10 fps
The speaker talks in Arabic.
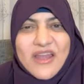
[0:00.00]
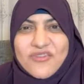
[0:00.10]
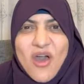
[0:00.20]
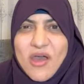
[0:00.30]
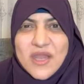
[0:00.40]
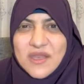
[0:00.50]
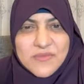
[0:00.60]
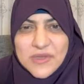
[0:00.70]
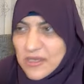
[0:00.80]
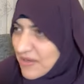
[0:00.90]
اعطاها
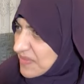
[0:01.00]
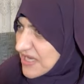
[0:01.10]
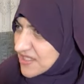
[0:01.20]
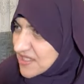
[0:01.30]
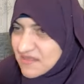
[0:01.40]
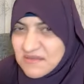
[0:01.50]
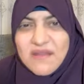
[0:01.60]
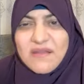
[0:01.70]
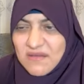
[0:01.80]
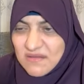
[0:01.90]
لابليس
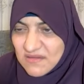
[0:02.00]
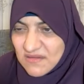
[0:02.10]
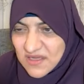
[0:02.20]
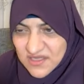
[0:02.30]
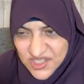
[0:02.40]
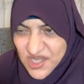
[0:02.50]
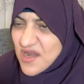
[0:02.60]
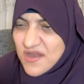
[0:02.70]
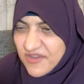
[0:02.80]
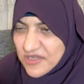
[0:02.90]
يلا
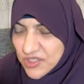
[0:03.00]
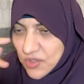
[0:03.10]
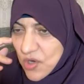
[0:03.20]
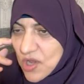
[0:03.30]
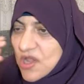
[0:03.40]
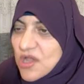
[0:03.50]
انظرني فنظر